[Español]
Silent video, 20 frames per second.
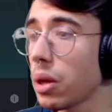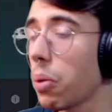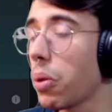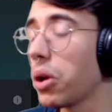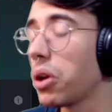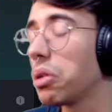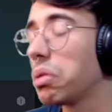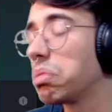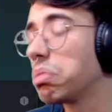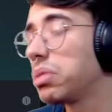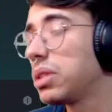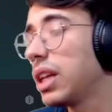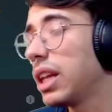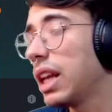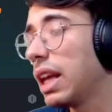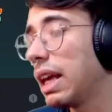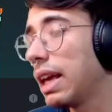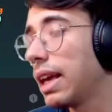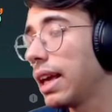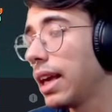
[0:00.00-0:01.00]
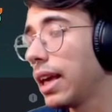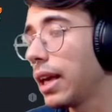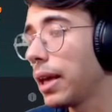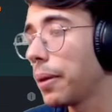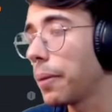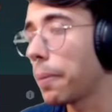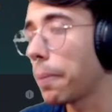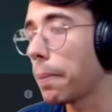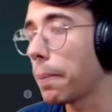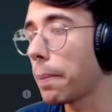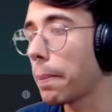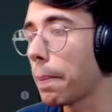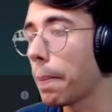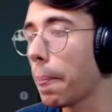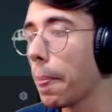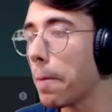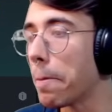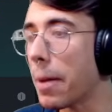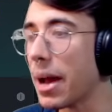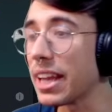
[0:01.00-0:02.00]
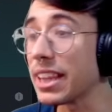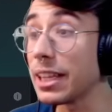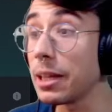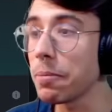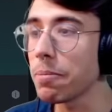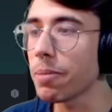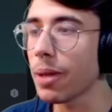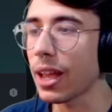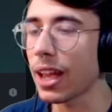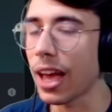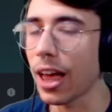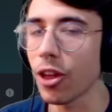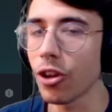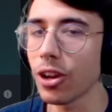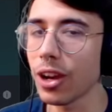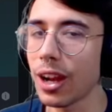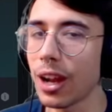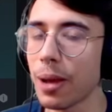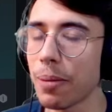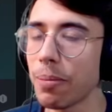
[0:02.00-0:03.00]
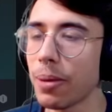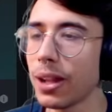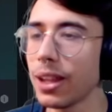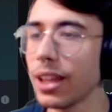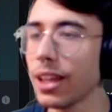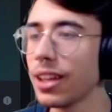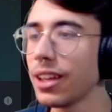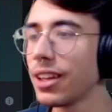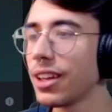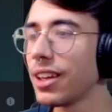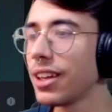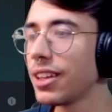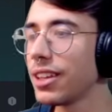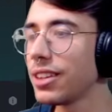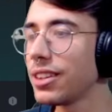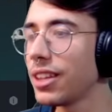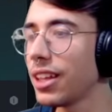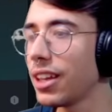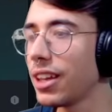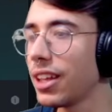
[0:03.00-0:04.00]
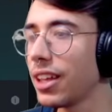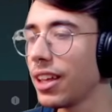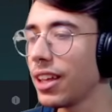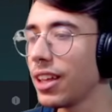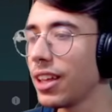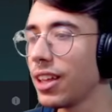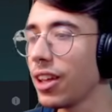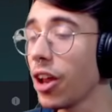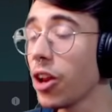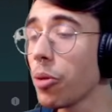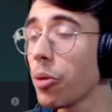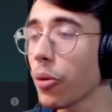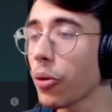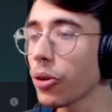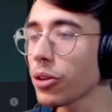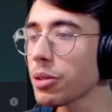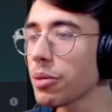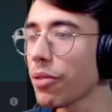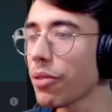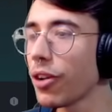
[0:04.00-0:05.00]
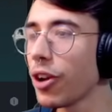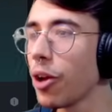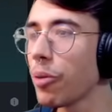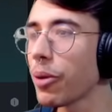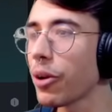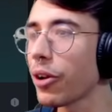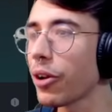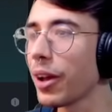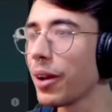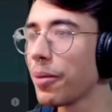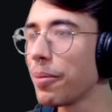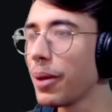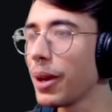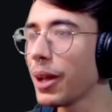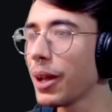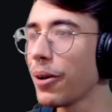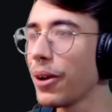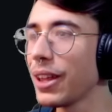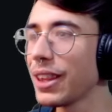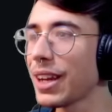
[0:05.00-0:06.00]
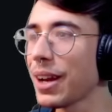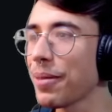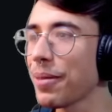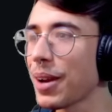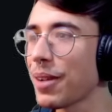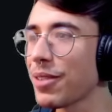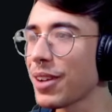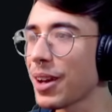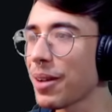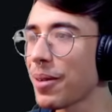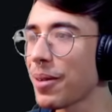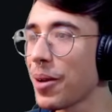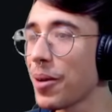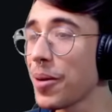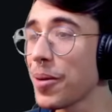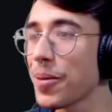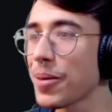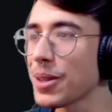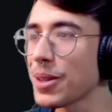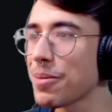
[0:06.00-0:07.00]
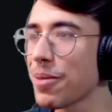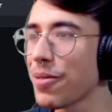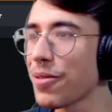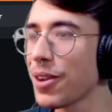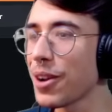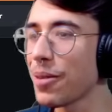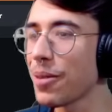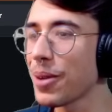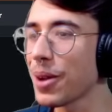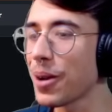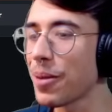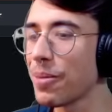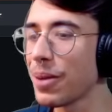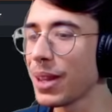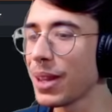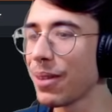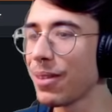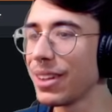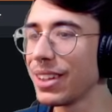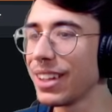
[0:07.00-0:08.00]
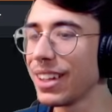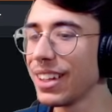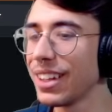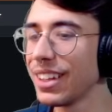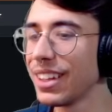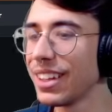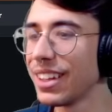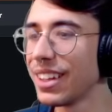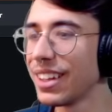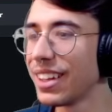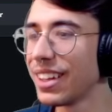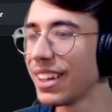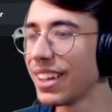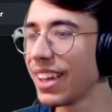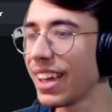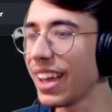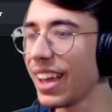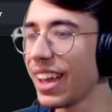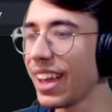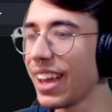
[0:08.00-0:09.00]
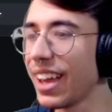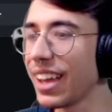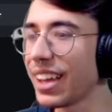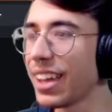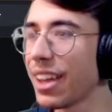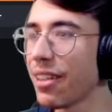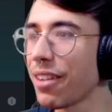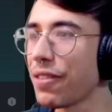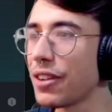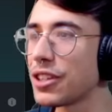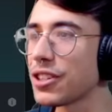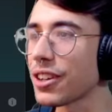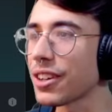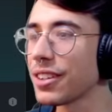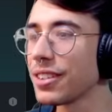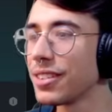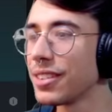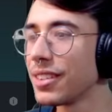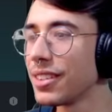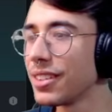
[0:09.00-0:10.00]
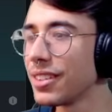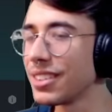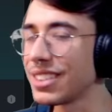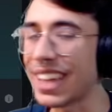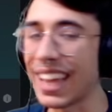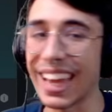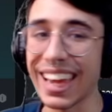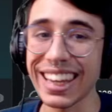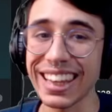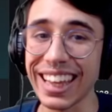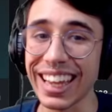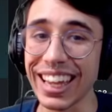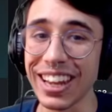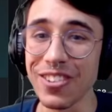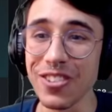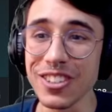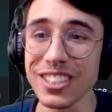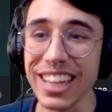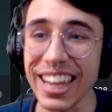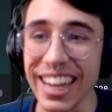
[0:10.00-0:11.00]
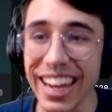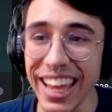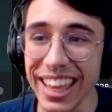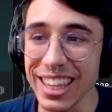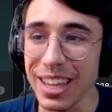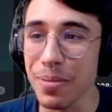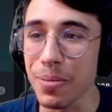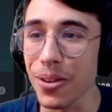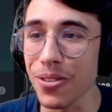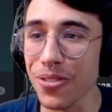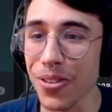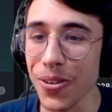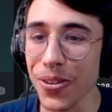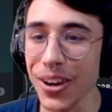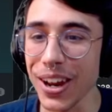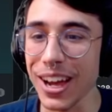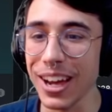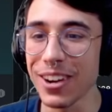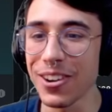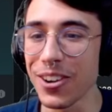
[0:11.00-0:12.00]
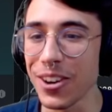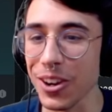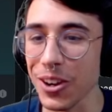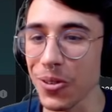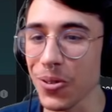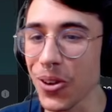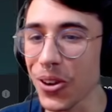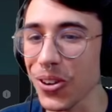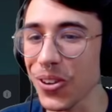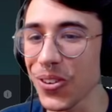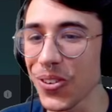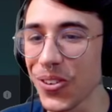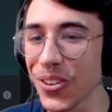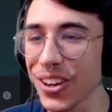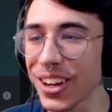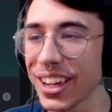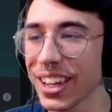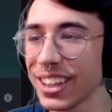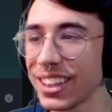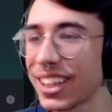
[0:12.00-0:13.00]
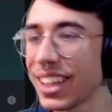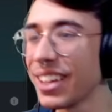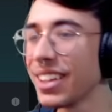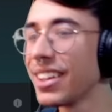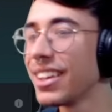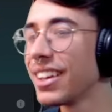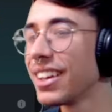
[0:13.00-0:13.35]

que bueno, tiene mm, Martín Pescador en la espalda tiene... Ay, no me acuerdo, se me fue el nombre ahora. Tengo que entrar para fijarme el nombre porque se me fue el nombre completamente. Eh, Kingfisher. Esa carta que no usa nadie, por favor, hagan un rework urgente.